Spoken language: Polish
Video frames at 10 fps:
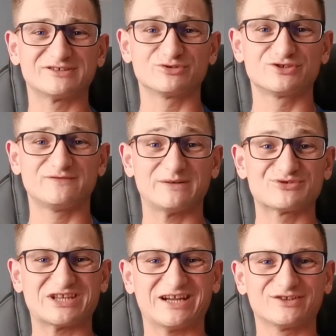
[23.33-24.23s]
Nie
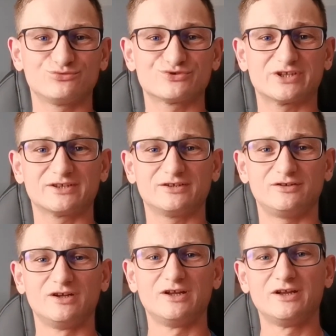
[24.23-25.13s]
spodziewałem się tak
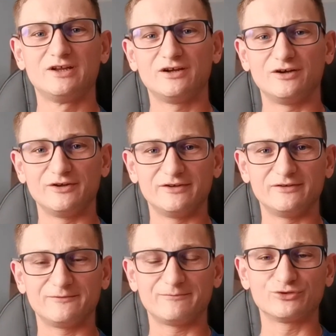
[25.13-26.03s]
dużego
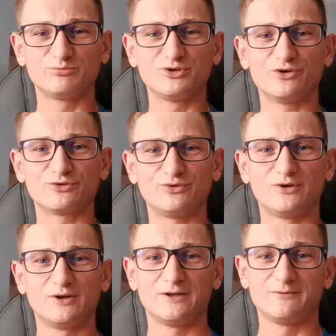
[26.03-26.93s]
E,
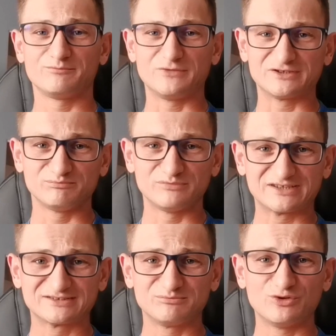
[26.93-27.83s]
odbioru. Jest mi
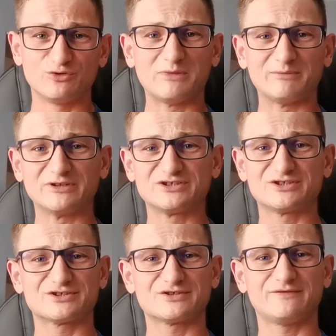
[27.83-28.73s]
bardzo miło, mam
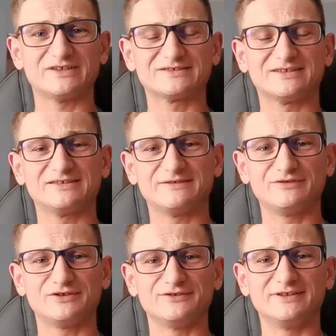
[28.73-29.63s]
nadzieję, że Was nie
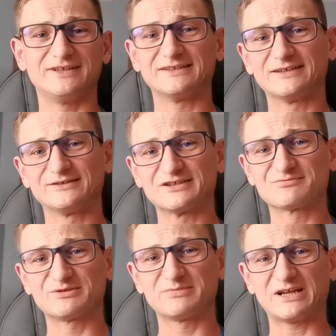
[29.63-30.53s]
zawiodę. Dlatego też
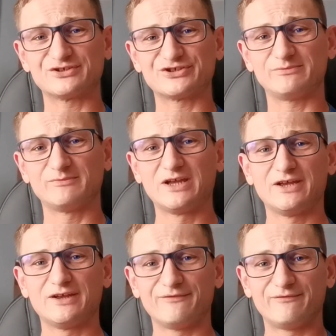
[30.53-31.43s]
przepraszam
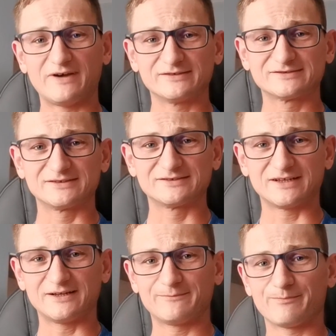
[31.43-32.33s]
Was
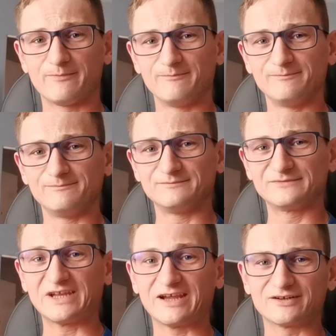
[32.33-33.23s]
za
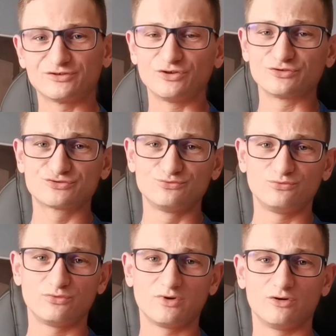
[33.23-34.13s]
mm, tak dość
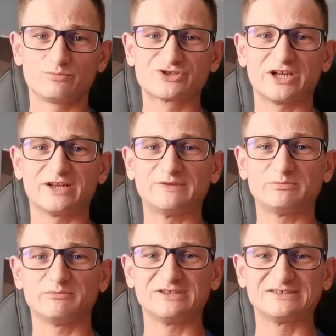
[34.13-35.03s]
długą przerwę
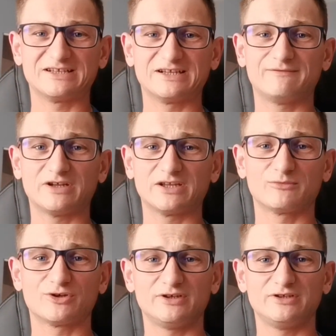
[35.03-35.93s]
pomiędzy
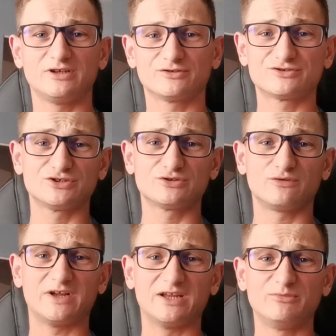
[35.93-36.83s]
nagrywaniem kolejnych
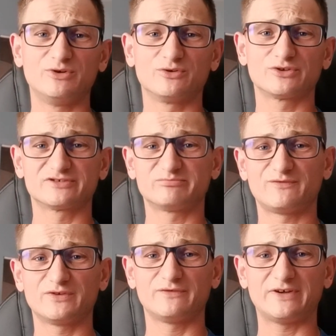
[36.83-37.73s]
odcinków, ale było to
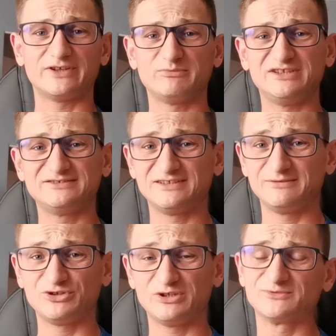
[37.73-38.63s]
spowodowane
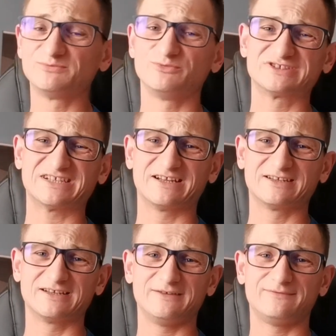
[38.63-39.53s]
m.in. tym, że mój
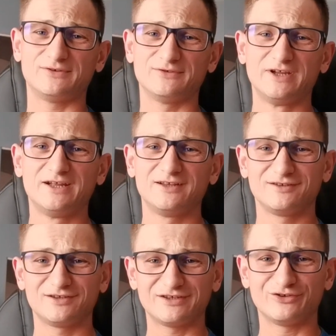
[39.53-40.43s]
stary telefon
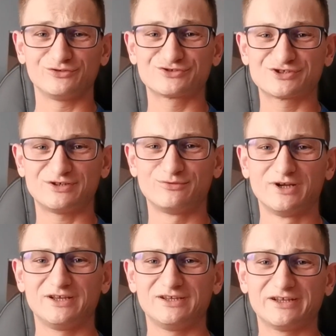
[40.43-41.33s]
nie nadążał
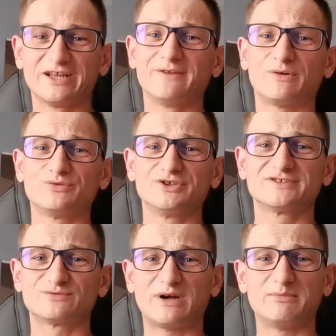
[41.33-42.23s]
i nagrywał
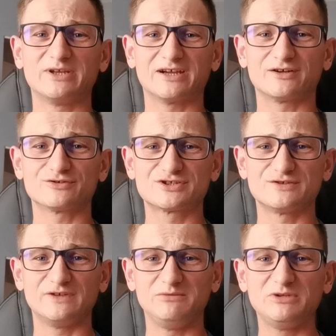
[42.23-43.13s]
dość słabej
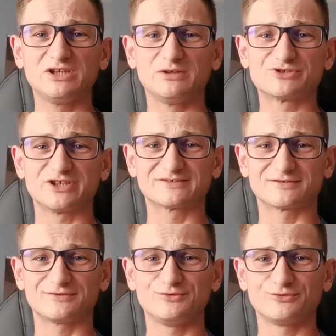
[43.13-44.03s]
jakości filmiki,
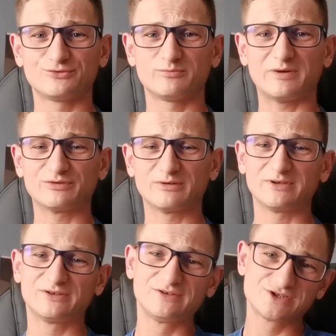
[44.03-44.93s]
przez co YouTube
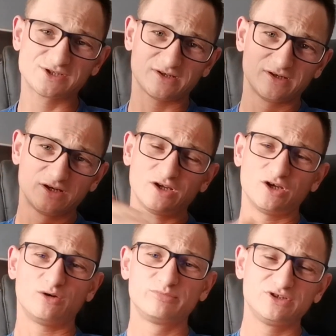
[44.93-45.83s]
automatycznie
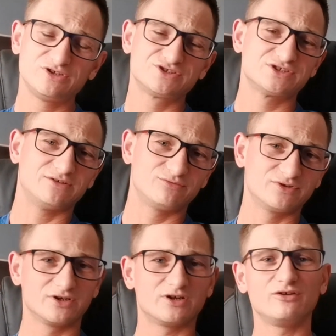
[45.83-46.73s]
obniżał
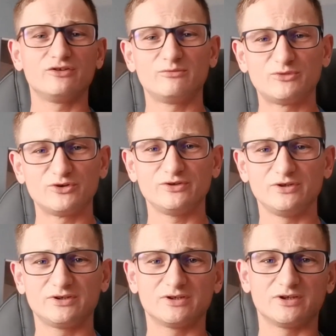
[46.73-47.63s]
grono
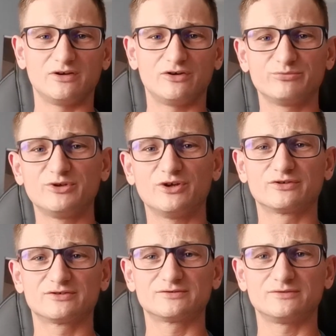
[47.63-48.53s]
moich e,
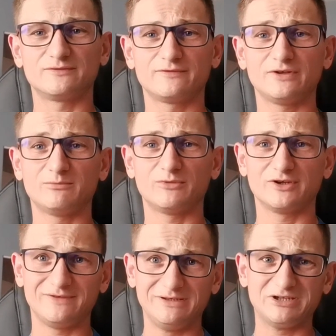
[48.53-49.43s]
odbiorców i
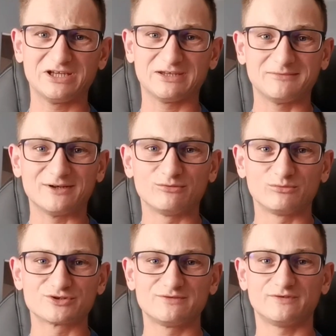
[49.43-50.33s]
moje filmiki nie miały
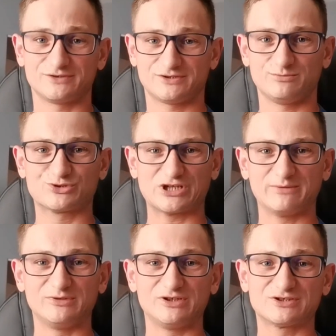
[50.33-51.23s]
możliwości
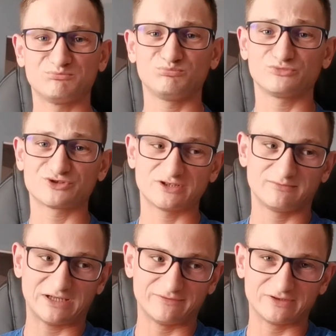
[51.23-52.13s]
przebić,
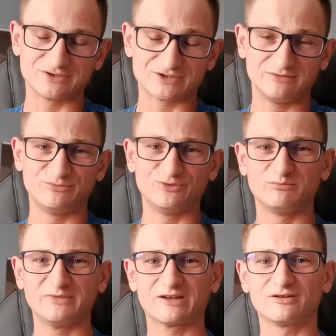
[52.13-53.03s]
może nawet jeżeli
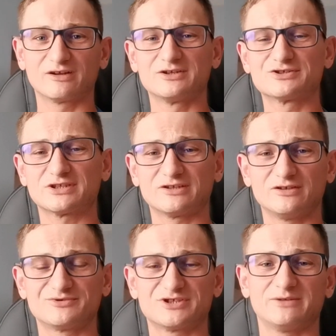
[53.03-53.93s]
były merytoryczne,
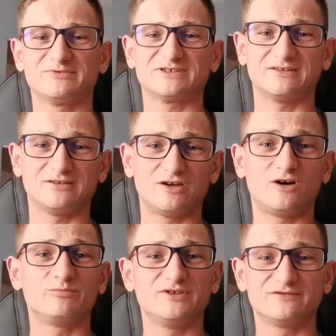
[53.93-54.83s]
dobrze napisane
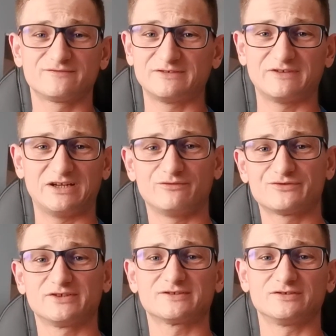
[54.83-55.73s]
opis, zawierające grał
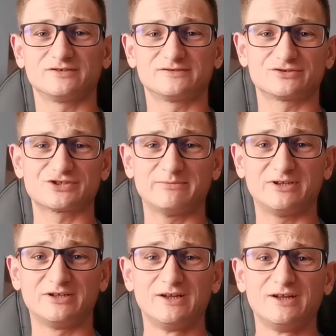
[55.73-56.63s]
wszystko to, co
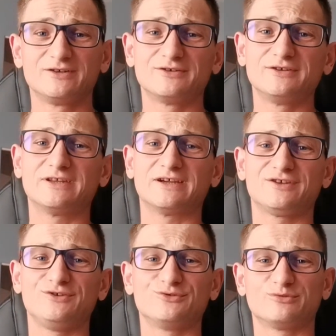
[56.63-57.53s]
trzeba, to i
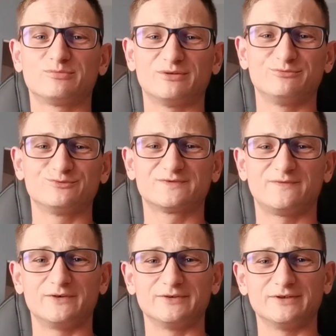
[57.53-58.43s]
tak YouTube robił
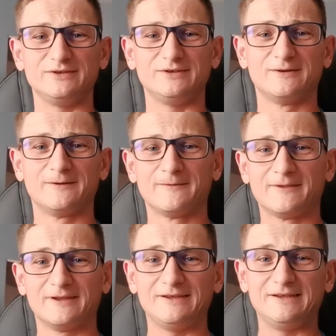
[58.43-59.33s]
swoje i,
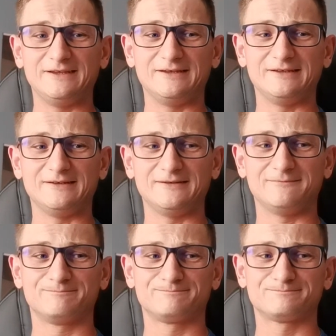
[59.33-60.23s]
i,
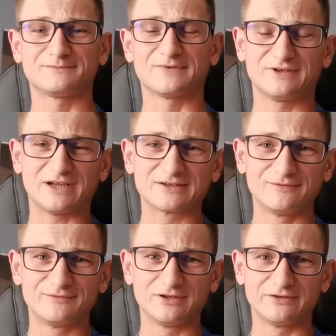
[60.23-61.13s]
i no i tak
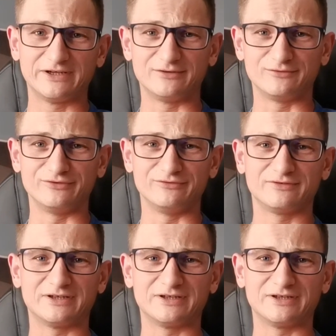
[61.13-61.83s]
to wyglądało.